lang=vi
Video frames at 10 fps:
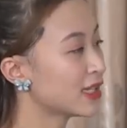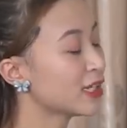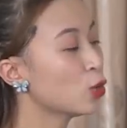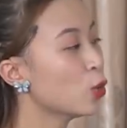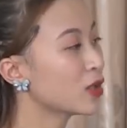
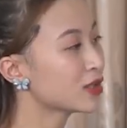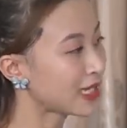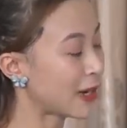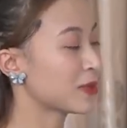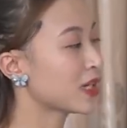tình huống
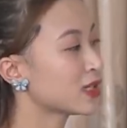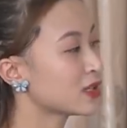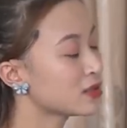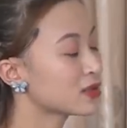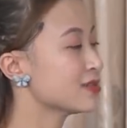thảm
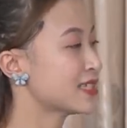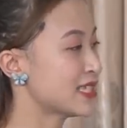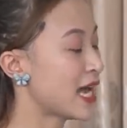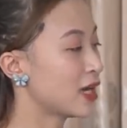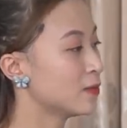kịch tương tự
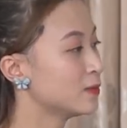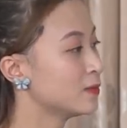xảy ra?